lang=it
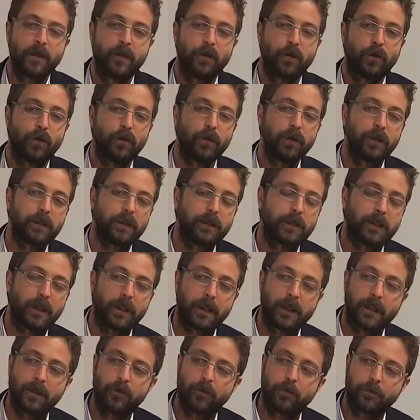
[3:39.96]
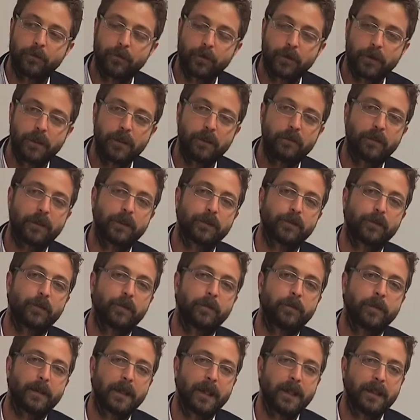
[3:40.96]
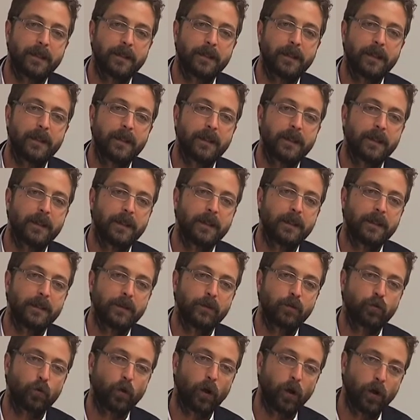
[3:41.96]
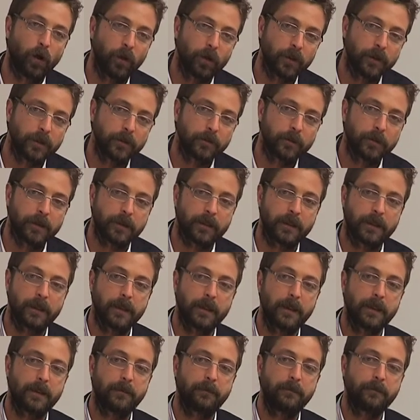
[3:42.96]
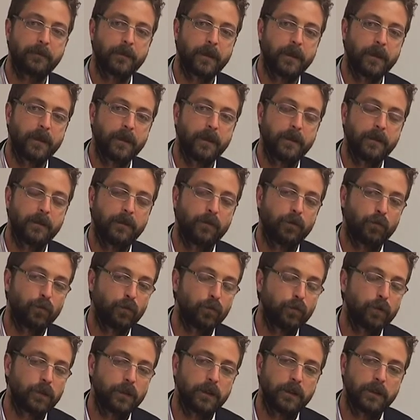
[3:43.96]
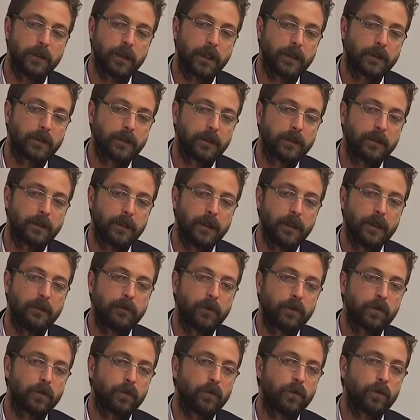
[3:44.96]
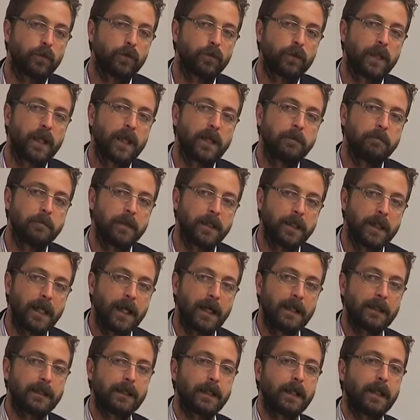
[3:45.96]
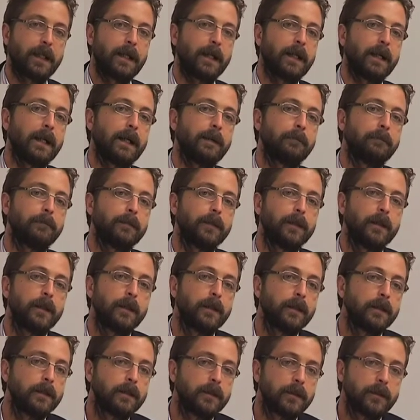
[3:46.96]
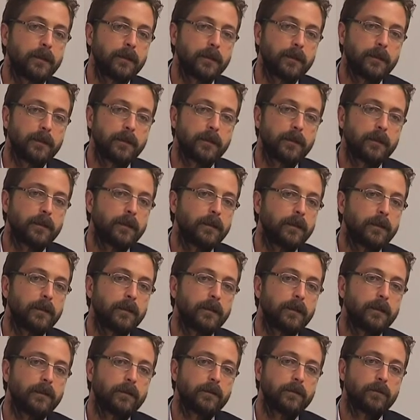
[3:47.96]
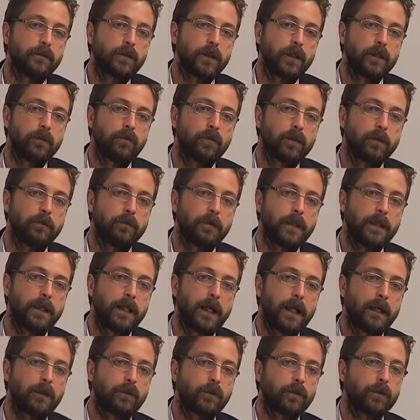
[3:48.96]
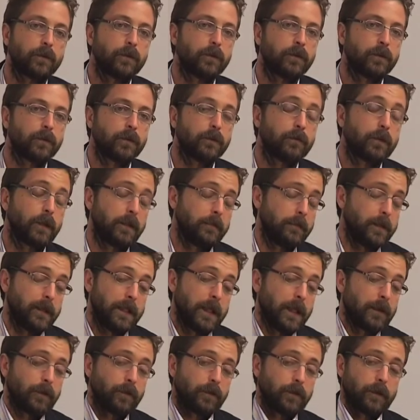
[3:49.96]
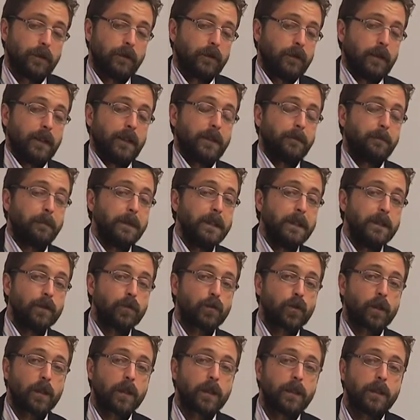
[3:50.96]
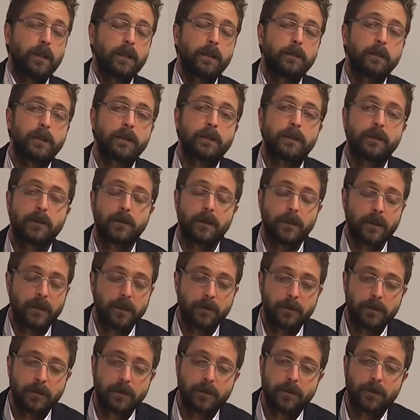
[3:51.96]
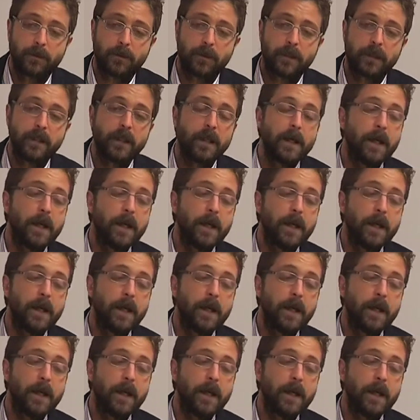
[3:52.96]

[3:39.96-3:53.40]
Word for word: oltre un pochino a sorprendere i suoi, perché tutti attendevano una immediata, eh, un, un, immediato, un, immediato, respingere le, dimessi, le dimissioni,